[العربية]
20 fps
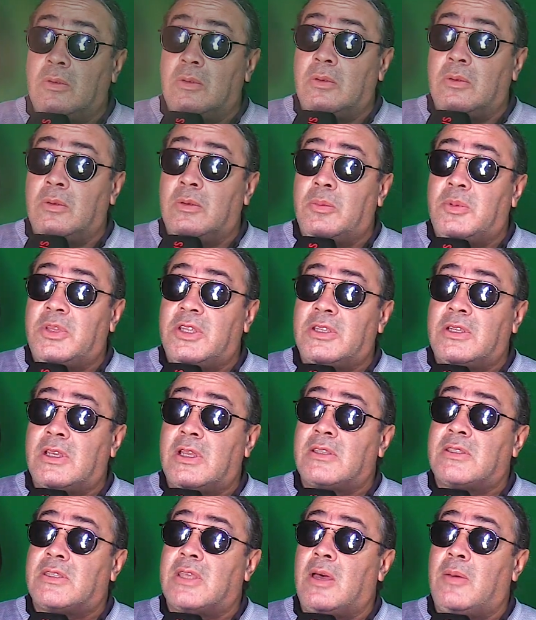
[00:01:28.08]
أه، بديت
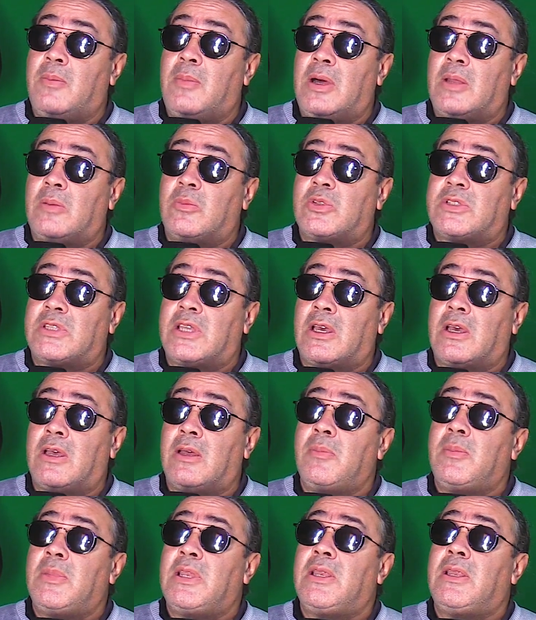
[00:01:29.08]
كنتصاحب مع
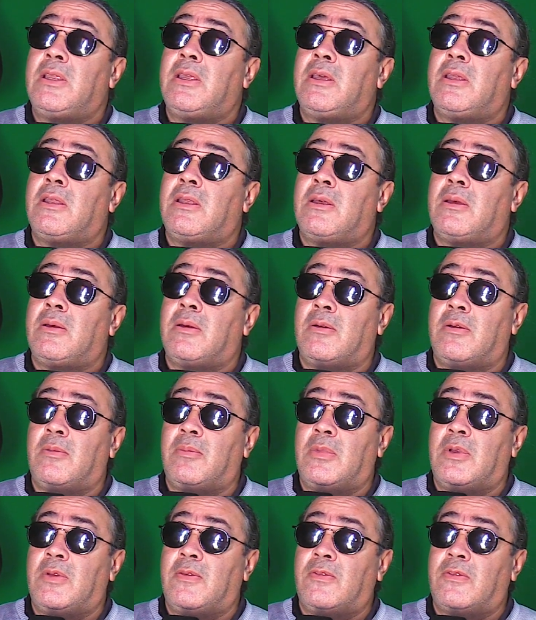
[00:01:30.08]
الموسيقى ملي انا
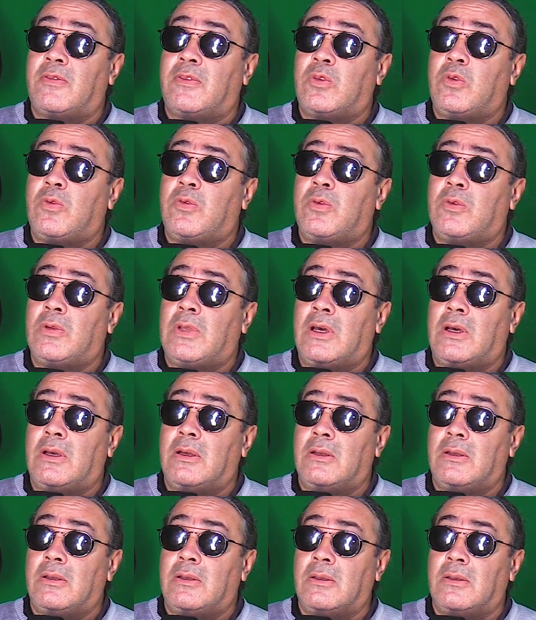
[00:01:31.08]
في الطفوله
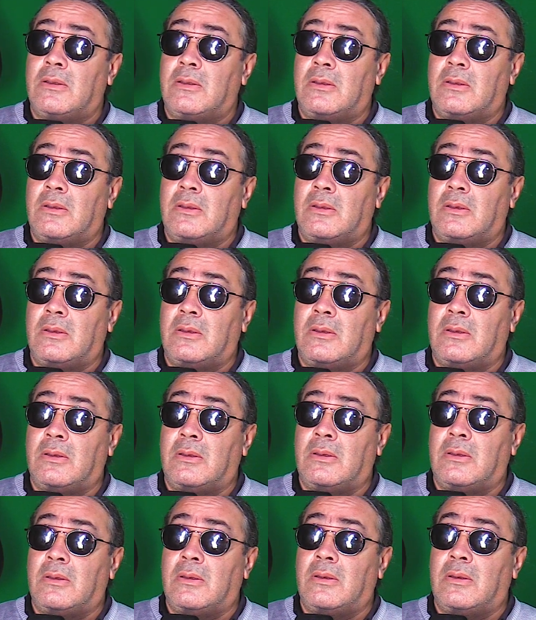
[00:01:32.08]

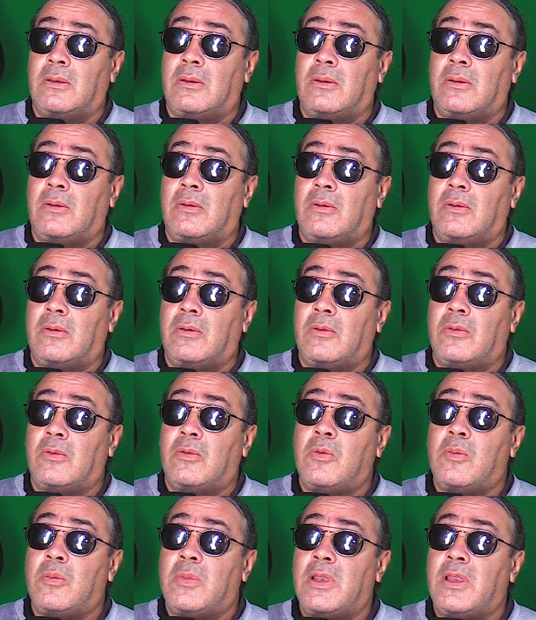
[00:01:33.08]
أه
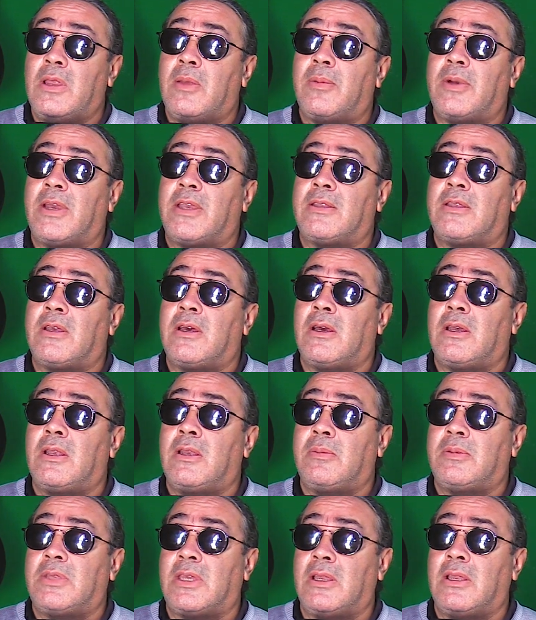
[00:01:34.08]
وملي بغيتها
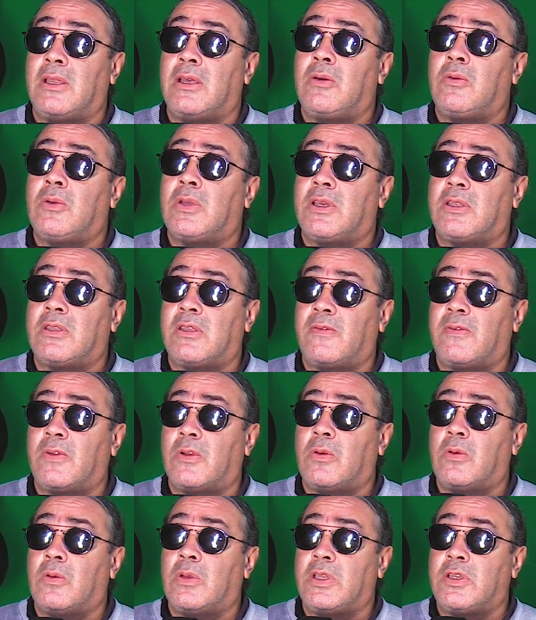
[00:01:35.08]
قلبت عليها ولقيتها في
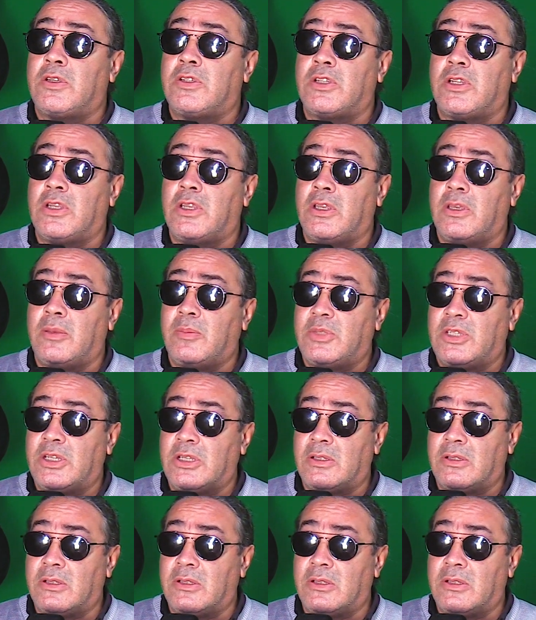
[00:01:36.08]
الكوليج اللي مشيت